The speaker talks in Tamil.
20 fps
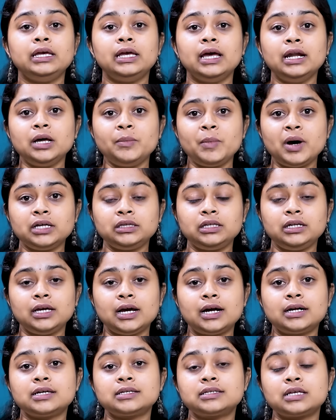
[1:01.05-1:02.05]
என்ன
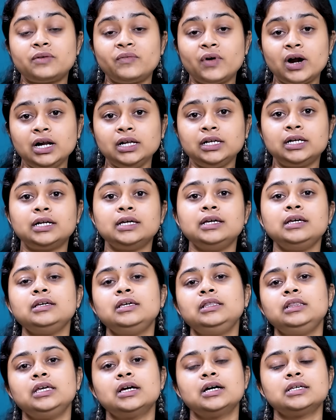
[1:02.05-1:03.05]
மாதிரியான சவால்களை
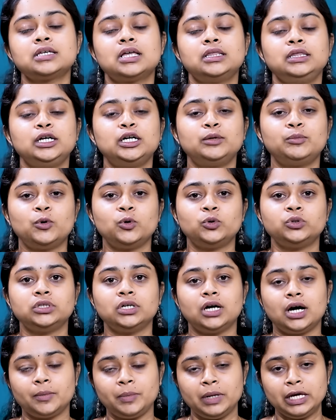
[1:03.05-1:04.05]
இந்தியா சந்திக்க போகுது
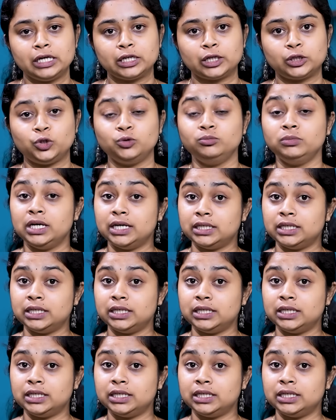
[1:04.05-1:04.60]
அப்படிங்கிறதையும்